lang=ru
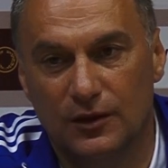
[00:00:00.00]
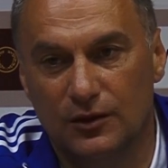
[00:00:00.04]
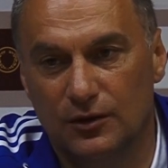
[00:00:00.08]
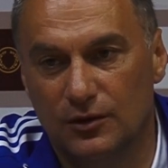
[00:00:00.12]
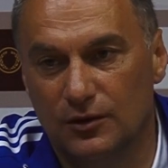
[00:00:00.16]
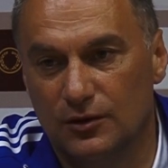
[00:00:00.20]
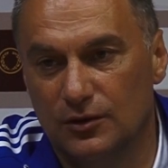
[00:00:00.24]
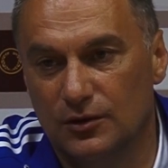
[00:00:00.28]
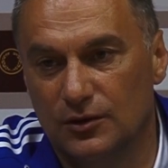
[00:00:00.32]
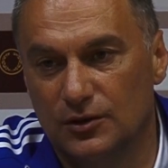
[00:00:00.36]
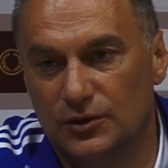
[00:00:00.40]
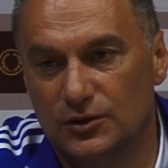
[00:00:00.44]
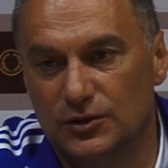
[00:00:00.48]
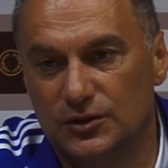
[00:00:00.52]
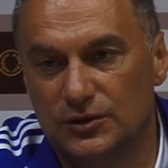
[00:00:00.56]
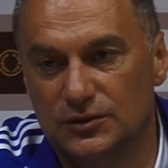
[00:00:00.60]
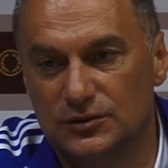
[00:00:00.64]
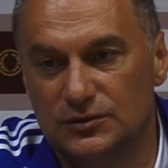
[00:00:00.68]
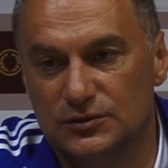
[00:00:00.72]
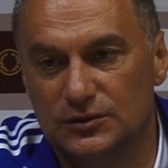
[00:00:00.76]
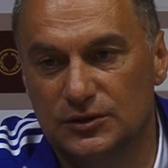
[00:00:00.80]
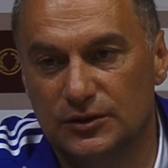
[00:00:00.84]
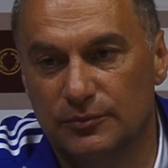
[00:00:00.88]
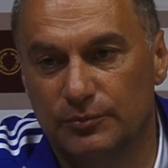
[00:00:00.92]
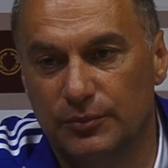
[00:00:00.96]
Э,
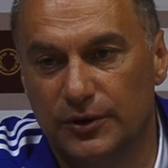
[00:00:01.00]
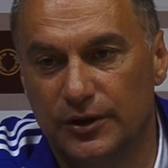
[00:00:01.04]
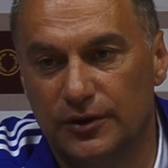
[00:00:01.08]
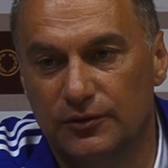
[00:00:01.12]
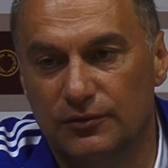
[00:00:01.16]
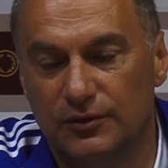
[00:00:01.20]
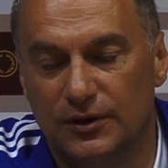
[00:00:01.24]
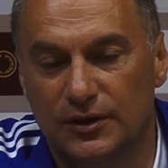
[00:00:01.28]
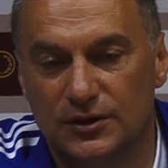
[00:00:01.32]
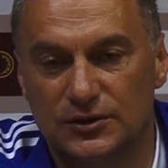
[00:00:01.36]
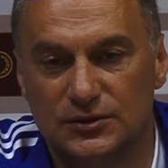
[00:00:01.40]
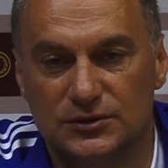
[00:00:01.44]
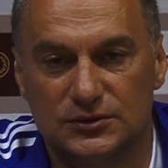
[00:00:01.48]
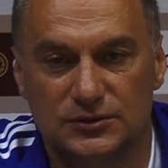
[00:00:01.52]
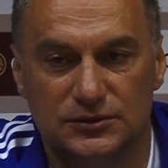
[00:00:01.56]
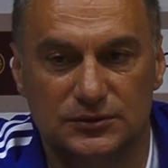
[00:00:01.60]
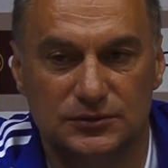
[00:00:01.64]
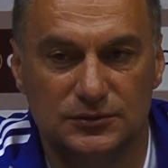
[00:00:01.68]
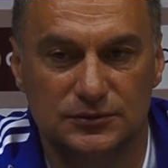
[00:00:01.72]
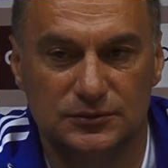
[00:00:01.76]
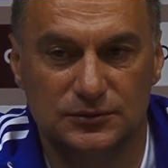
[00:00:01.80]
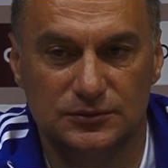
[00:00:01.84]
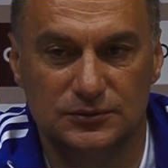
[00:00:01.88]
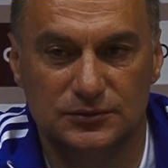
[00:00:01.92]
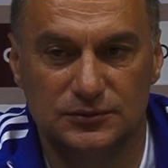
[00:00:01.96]
единственное, появились
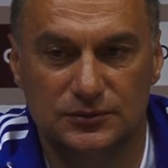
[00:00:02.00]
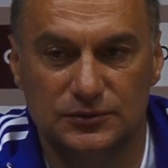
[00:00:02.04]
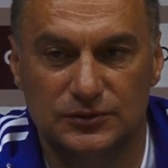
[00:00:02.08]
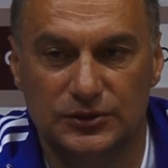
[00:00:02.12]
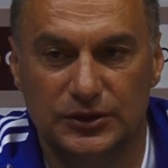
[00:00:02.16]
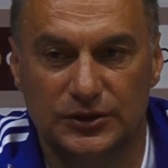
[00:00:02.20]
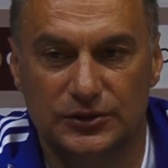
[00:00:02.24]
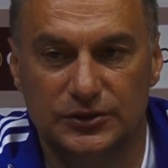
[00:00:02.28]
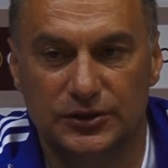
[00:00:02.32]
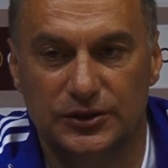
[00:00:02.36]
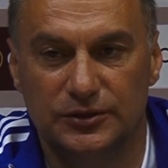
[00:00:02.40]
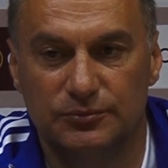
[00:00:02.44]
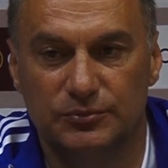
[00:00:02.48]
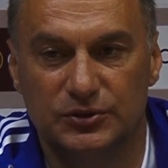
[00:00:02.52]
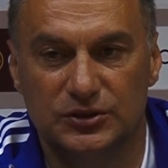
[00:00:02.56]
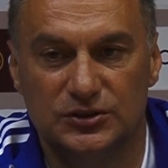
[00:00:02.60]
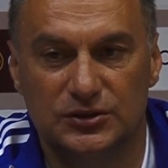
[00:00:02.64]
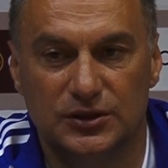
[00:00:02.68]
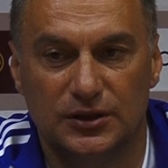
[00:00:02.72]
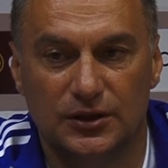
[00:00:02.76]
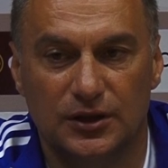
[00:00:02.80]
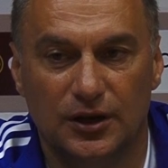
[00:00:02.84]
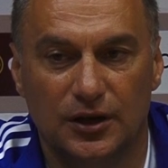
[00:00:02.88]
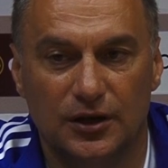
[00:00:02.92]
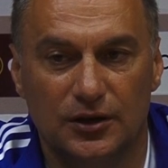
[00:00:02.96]
некоторые
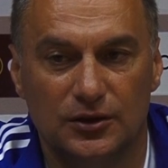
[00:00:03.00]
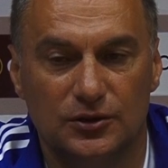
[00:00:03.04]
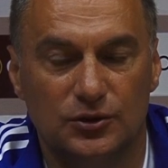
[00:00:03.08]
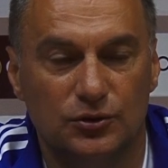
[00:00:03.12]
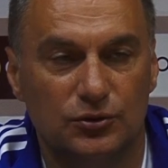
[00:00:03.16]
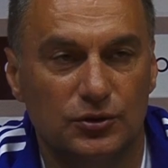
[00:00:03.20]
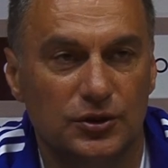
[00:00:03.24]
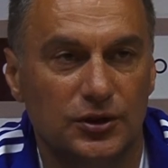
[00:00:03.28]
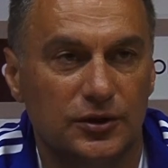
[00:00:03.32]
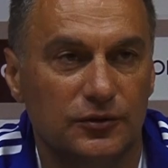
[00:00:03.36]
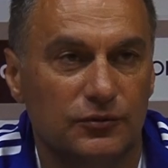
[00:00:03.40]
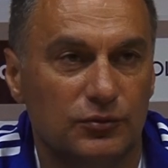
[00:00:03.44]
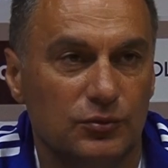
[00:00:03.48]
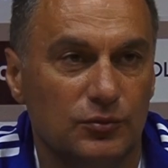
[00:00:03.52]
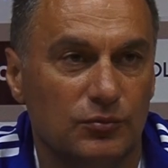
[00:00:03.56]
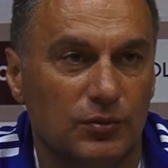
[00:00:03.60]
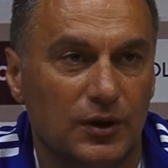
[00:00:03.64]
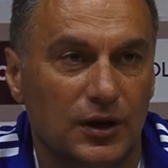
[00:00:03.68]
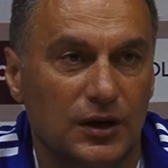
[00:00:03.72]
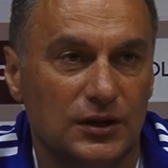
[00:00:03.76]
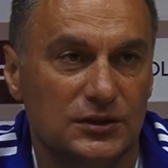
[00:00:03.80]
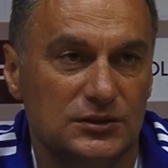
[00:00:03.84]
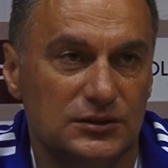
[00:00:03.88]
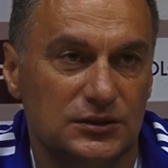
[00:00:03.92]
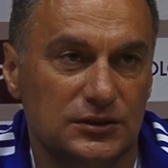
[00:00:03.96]
персонали и другие
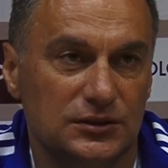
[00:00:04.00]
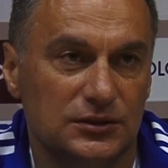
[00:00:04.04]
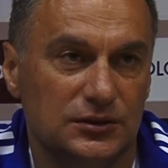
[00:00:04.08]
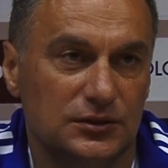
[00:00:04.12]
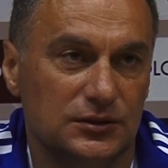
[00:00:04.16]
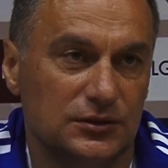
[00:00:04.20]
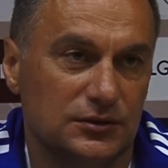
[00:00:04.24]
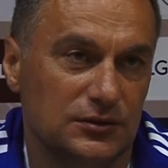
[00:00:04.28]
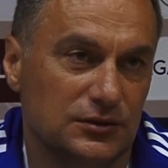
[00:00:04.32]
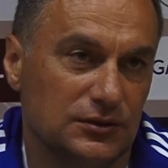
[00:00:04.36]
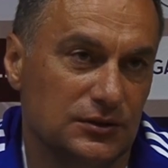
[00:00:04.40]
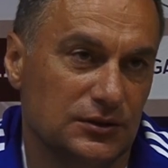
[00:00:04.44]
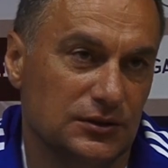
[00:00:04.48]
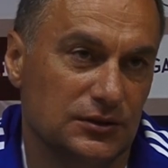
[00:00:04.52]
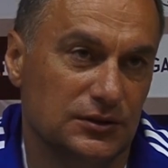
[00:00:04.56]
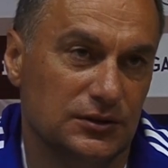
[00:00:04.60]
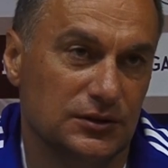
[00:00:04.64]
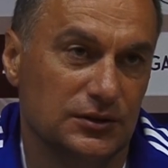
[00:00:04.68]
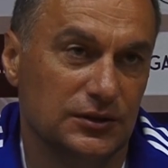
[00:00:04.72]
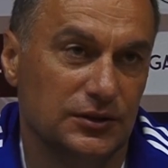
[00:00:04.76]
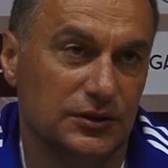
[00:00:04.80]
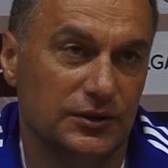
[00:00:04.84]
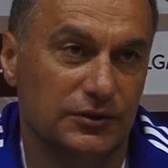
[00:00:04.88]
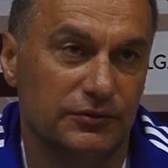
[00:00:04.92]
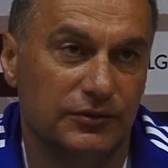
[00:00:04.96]
футболисты,
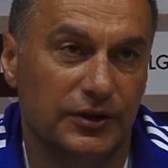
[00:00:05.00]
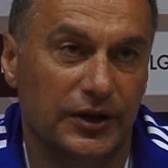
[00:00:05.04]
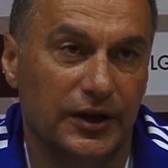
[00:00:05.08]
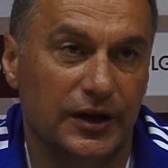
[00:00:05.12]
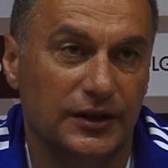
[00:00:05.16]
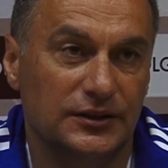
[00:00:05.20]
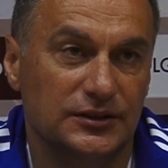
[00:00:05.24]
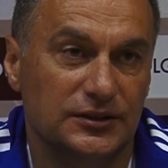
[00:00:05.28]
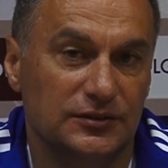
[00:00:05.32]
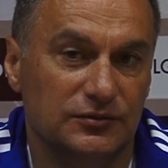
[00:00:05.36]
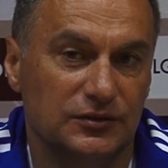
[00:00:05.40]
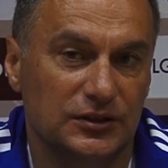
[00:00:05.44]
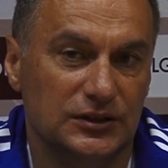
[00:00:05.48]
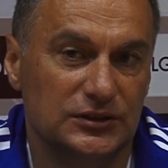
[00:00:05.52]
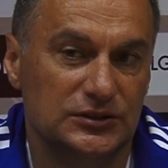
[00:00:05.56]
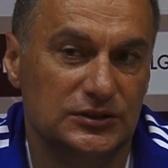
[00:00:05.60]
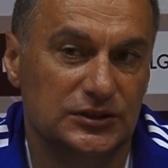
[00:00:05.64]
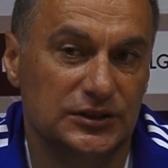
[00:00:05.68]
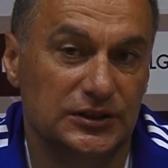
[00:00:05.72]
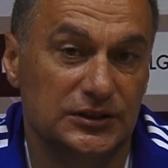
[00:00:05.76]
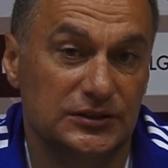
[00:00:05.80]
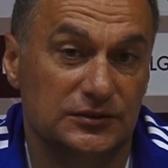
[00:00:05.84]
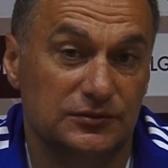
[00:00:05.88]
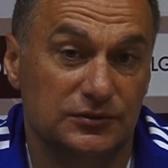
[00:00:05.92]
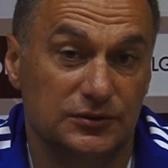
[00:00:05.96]
э, и вариативность
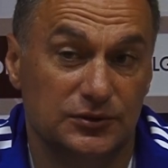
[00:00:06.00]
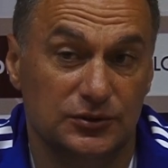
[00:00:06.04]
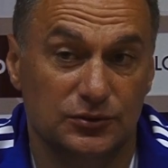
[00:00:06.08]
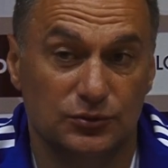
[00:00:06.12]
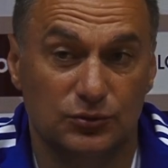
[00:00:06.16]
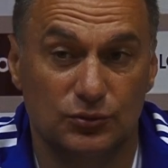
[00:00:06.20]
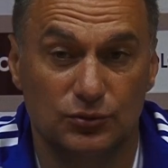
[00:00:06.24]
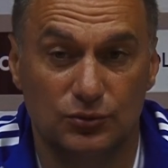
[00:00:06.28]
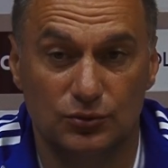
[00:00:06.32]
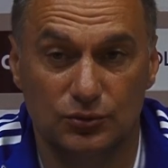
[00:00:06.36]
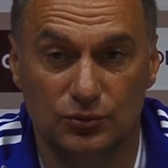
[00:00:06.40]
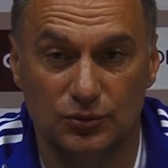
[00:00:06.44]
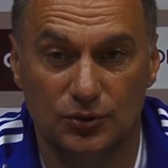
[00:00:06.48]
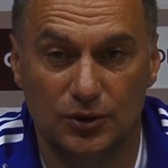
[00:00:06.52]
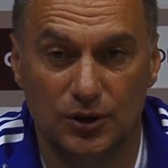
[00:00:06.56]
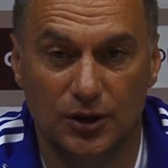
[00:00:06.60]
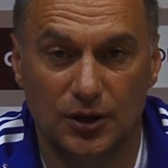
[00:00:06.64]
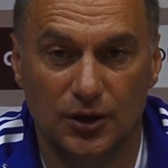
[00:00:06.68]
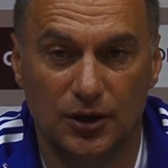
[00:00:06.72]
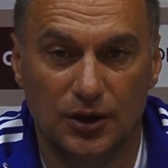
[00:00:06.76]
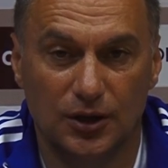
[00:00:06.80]
действий у